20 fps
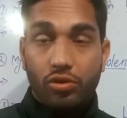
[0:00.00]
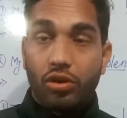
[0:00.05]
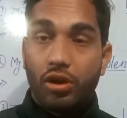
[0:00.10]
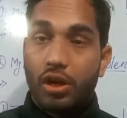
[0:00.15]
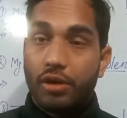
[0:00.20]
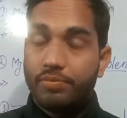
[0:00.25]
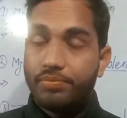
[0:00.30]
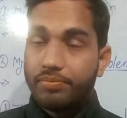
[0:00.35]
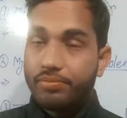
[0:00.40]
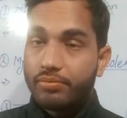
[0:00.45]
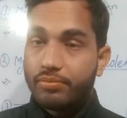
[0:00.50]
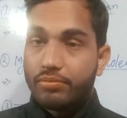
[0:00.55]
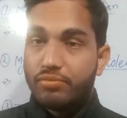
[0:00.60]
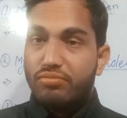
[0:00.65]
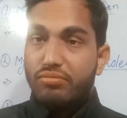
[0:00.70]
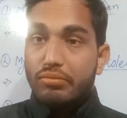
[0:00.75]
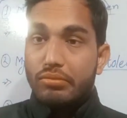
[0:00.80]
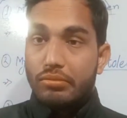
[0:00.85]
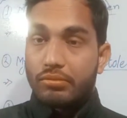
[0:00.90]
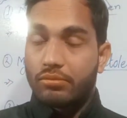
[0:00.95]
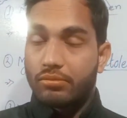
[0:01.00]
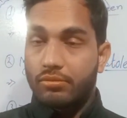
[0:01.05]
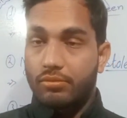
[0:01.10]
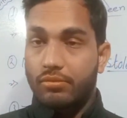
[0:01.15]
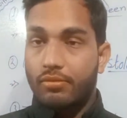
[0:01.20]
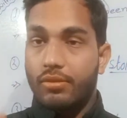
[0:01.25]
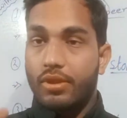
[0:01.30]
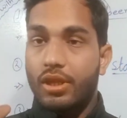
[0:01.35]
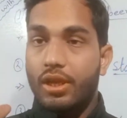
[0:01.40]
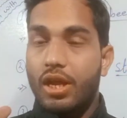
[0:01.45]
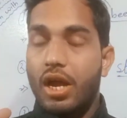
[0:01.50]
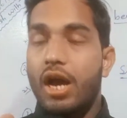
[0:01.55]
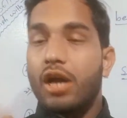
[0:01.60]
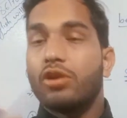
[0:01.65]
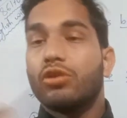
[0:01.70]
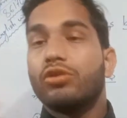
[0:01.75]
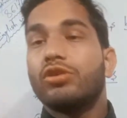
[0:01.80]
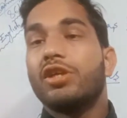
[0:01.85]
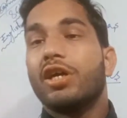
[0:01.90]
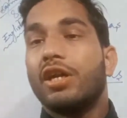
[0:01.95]
কি করলাম
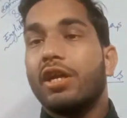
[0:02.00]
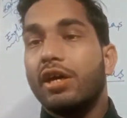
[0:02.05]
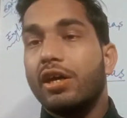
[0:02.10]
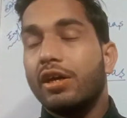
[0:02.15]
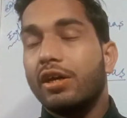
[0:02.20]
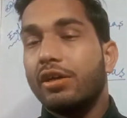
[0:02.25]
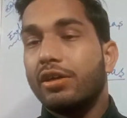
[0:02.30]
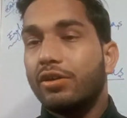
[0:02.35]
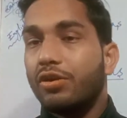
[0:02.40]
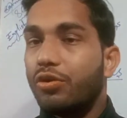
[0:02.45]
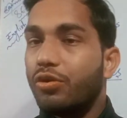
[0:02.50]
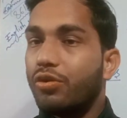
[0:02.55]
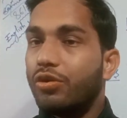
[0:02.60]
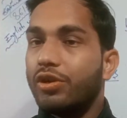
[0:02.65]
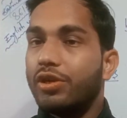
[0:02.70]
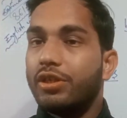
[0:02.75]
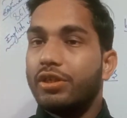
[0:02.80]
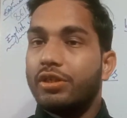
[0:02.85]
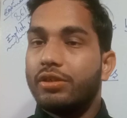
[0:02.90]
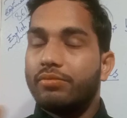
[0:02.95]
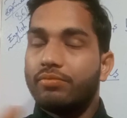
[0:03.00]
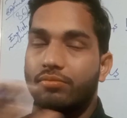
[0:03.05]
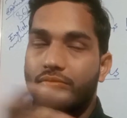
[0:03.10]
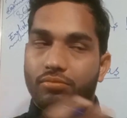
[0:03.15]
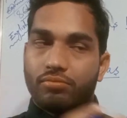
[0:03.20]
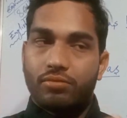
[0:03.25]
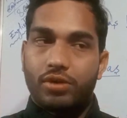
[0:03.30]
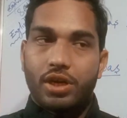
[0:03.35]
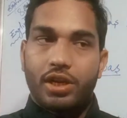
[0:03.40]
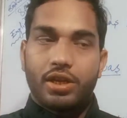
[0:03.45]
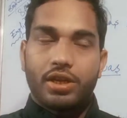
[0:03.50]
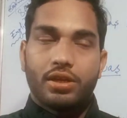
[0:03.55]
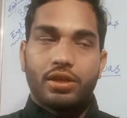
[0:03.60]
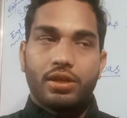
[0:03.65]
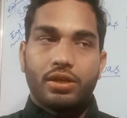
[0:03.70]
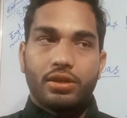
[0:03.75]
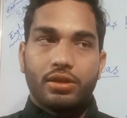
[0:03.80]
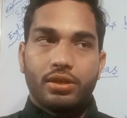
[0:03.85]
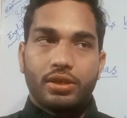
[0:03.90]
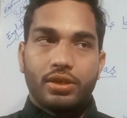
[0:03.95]
আরও যারা ওই মানে
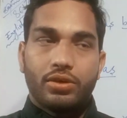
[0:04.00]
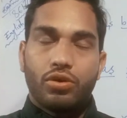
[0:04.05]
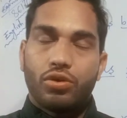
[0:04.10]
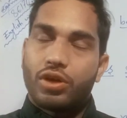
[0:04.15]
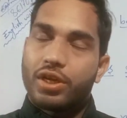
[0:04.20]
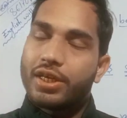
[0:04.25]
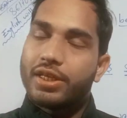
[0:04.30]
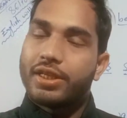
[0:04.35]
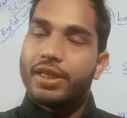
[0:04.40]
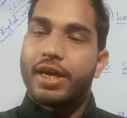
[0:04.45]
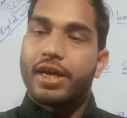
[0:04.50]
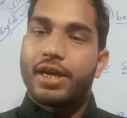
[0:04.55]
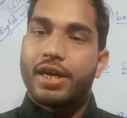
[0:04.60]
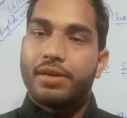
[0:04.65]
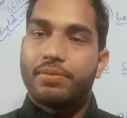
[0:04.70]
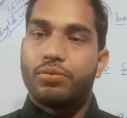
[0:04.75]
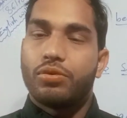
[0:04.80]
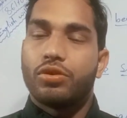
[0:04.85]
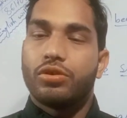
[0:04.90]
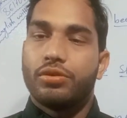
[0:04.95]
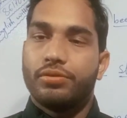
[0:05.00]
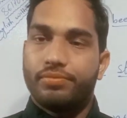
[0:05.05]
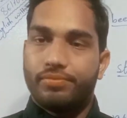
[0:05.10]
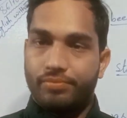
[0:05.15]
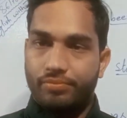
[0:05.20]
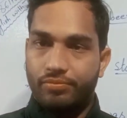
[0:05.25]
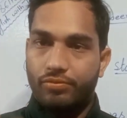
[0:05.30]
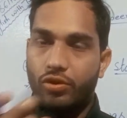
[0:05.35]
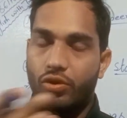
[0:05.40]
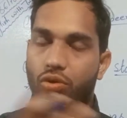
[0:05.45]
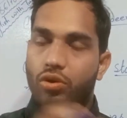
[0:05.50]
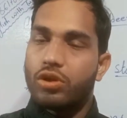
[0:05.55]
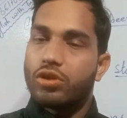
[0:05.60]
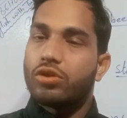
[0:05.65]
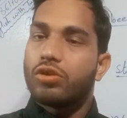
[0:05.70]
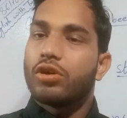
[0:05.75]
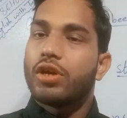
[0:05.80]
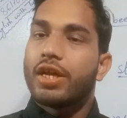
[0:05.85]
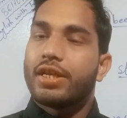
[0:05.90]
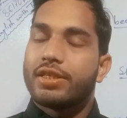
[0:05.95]
ওটাকে দেখার পর ওরা
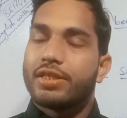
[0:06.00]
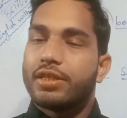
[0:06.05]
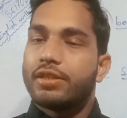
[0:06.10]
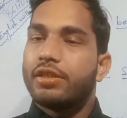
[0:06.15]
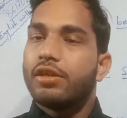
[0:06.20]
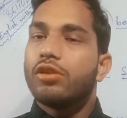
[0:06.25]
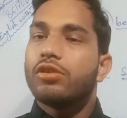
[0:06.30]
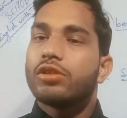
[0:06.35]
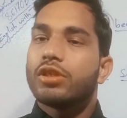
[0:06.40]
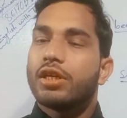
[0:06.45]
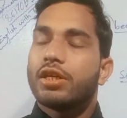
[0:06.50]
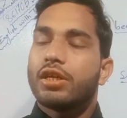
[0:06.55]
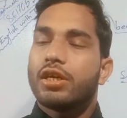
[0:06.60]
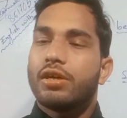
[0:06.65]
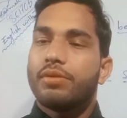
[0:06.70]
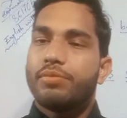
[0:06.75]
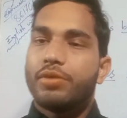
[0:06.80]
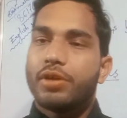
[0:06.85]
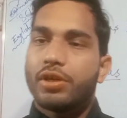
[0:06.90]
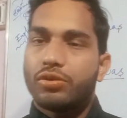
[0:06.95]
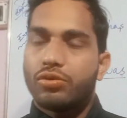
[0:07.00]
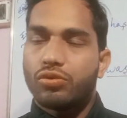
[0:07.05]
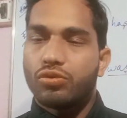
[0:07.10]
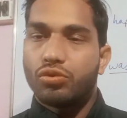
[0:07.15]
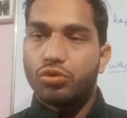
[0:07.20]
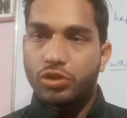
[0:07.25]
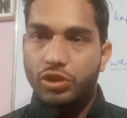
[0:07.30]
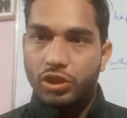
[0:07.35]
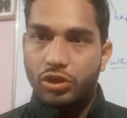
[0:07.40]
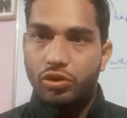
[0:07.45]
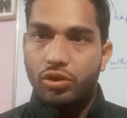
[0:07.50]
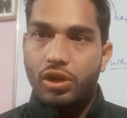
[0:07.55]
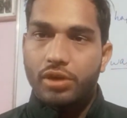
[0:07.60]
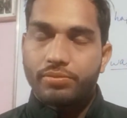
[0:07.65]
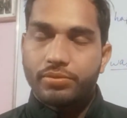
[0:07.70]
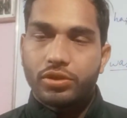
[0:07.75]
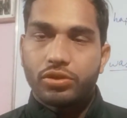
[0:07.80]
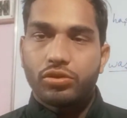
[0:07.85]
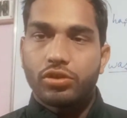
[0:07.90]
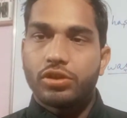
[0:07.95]
যখন অ্যান্সার দিল সেটাকে আমি একটু খুশি হলাম
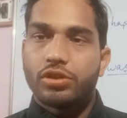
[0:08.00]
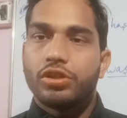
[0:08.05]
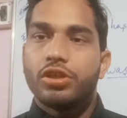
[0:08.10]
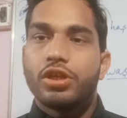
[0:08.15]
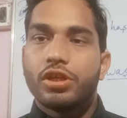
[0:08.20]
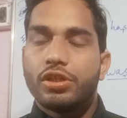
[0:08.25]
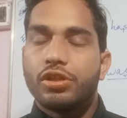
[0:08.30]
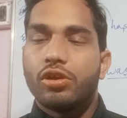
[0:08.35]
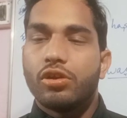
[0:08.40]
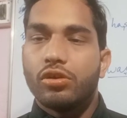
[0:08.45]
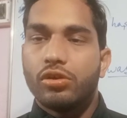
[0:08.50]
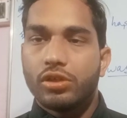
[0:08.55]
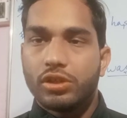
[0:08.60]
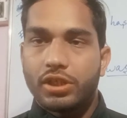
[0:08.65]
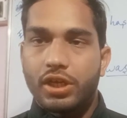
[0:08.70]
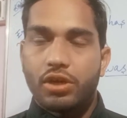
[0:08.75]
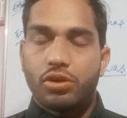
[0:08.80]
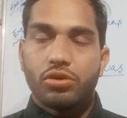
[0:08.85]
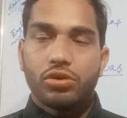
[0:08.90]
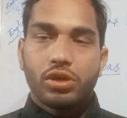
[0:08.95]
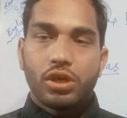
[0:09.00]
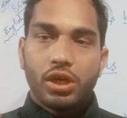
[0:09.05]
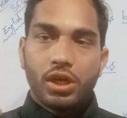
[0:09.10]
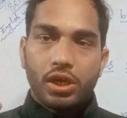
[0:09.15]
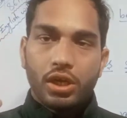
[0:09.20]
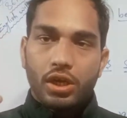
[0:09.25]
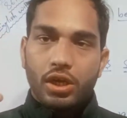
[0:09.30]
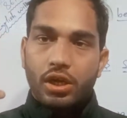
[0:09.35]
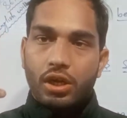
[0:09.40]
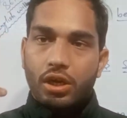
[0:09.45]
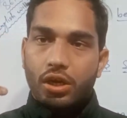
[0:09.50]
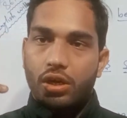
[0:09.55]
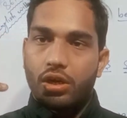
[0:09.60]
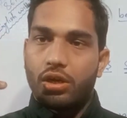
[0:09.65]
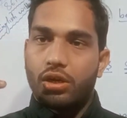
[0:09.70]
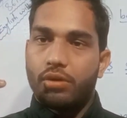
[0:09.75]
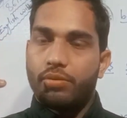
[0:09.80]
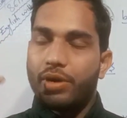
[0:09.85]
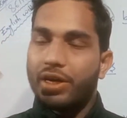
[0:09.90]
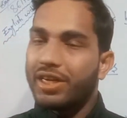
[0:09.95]
যে ওরা দিয়ে দিল যাই হোক
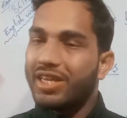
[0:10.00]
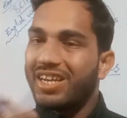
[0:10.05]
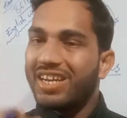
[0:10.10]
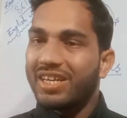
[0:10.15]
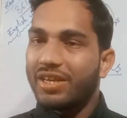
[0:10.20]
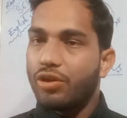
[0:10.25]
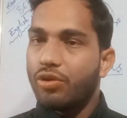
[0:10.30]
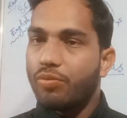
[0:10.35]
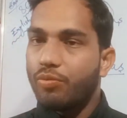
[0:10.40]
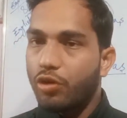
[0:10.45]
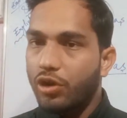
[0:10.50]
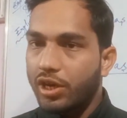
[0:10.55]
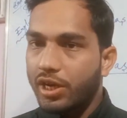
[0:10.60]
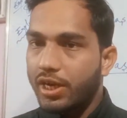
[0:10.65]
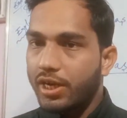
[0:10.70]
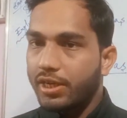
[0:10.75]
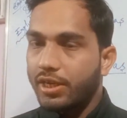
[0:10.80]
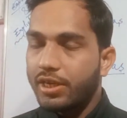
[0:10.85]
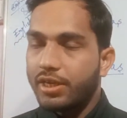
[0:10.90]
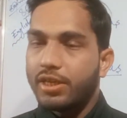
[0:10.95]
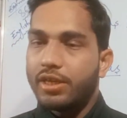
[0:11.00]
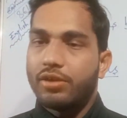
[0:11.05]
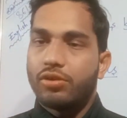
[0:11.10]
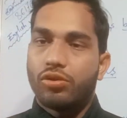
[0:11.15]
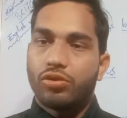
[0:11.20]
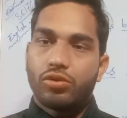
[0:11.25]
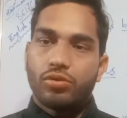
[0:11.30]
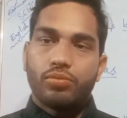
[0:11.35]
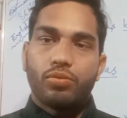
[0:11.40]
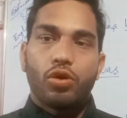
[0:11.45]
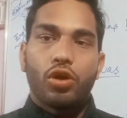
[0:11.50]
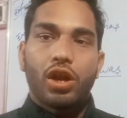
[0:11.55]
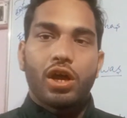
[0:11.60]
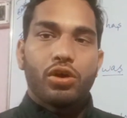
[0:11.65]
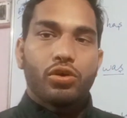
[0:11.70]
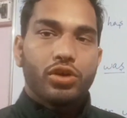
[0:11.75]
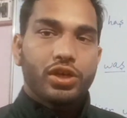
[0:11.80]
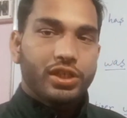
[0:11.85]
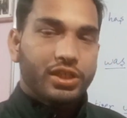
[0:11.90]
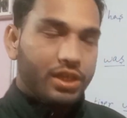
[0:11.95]
বাকিরা কেউ মনে রাখেনি এগুলো তো বলা
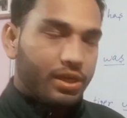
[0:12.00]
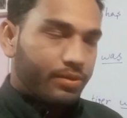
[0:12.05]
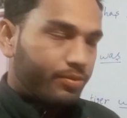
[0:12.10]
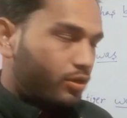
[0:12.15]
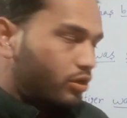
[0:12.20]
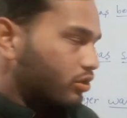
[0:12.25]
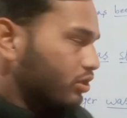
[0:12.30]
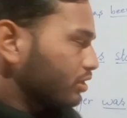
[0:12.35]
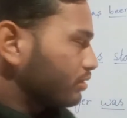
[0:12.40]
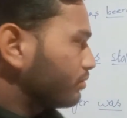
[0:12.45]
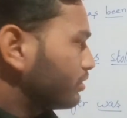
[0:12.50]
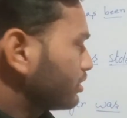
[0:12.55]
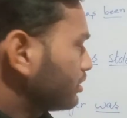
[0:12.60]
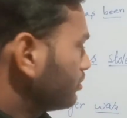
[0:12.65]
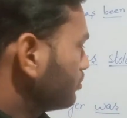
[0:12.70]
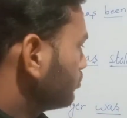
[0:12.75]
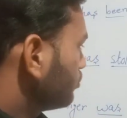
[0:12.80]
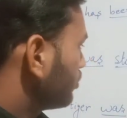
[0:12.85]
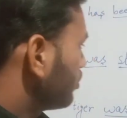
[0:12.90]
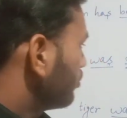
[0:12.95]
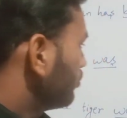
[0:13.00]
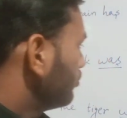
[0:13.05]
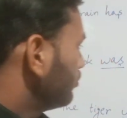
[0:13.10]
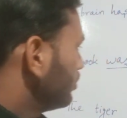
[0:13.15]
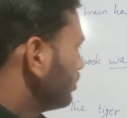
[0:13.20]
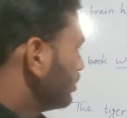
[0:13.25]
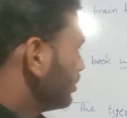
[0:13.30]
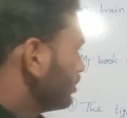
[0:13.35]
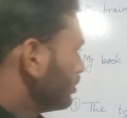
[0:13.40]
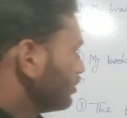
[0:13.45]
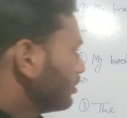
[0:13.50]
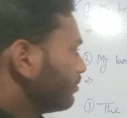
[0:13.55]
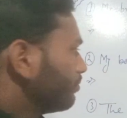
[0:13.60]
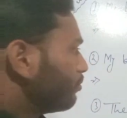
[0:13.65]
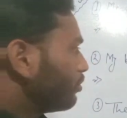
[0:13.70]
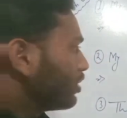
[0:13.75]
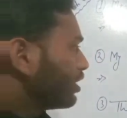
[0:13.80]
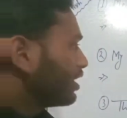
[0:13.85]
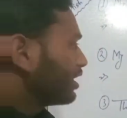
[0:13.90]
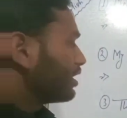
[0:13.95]
হয়েছে আমার অনেকবার কিন্তু কেউ
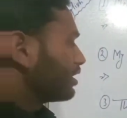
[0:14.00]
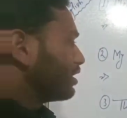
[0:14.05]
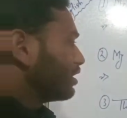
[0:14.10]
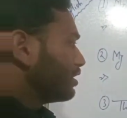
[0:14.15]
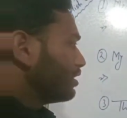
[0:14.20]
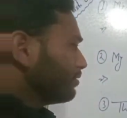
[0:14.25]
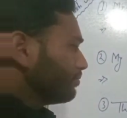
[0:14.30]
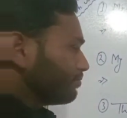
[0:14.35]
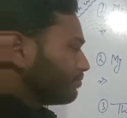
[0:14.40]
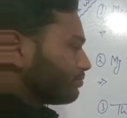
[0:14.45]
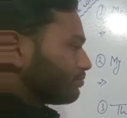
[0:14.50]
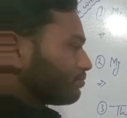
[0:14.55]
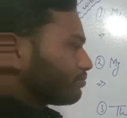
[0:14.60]
মনে রাখেনি